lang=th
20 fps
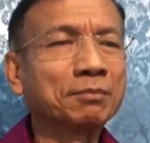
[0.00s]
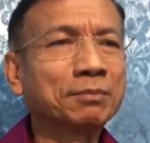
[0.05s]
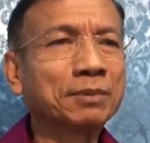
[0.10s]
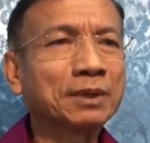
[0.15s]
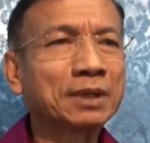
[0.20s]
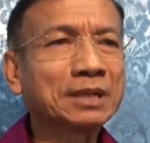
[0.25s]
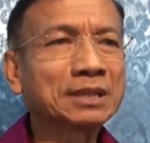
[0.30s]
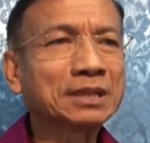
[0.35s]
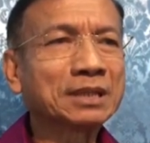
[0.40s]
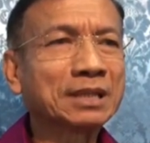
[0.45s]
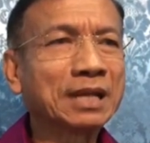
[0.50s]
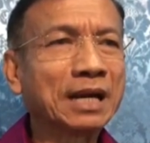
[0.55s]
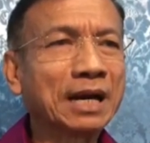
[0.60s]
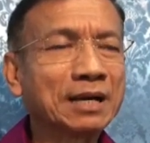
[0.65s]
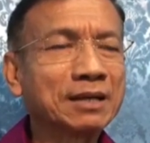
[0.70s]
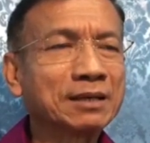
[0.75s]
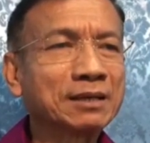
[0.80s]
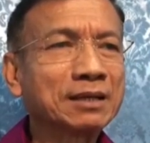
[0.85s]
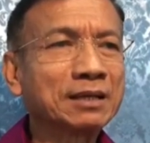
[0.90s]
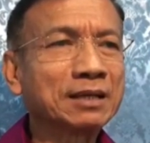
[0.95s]
พระราชทา
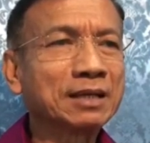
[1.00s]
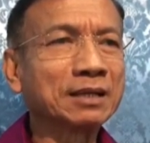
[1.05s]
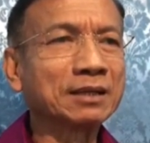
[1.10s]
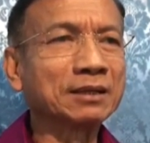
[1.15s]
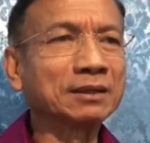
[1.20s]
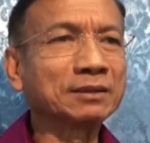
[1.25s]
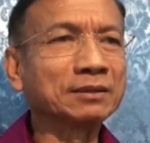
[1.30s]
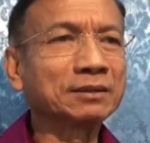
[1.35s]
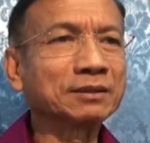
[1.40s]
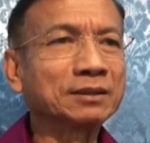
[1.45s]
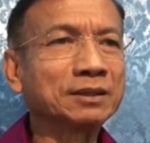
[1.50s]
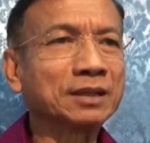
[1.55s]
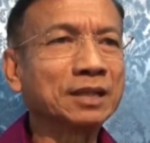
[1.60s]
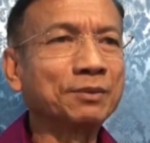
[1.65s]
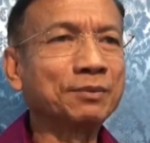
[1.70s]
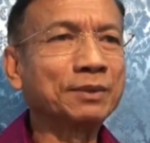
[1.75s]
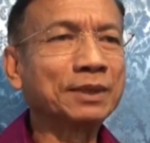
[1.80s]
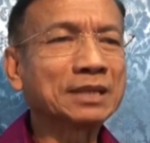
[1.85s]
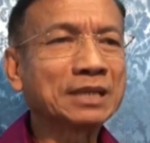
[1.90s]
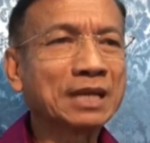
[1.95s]
นเรื่องชี
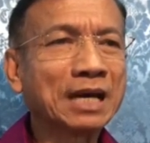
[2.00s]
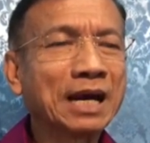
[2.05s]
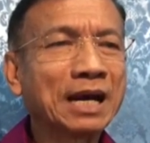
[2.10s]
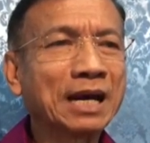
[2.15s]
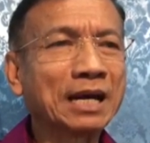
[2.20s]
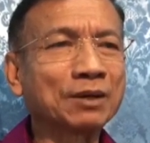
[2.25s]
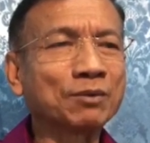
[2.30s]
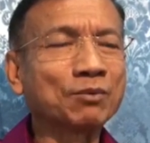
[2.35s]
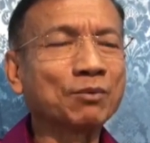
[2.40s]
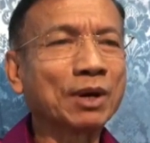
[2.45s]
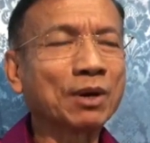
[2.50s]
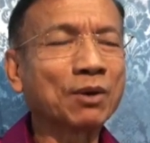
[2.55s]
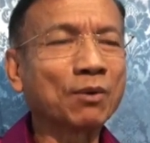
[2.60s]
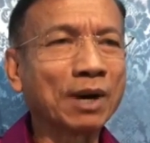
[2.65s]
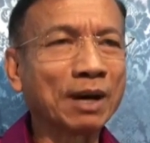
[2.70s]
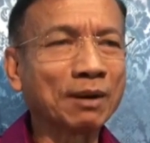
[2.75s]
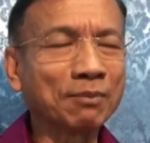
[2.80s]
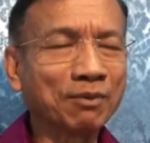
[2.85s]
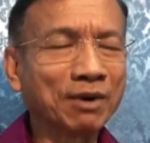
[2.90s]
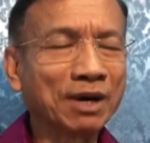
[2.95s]
วิตชาติไว้ค
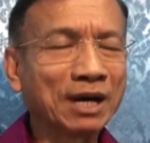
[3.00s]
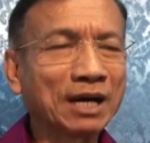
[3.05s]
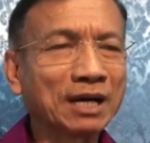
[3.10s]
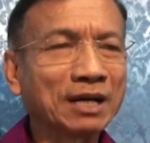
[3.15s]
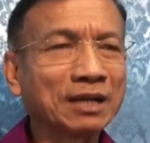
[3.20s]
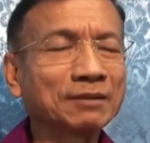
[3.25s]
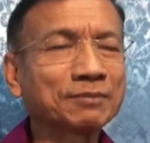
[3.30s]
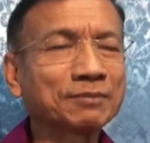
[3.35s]
วามว่า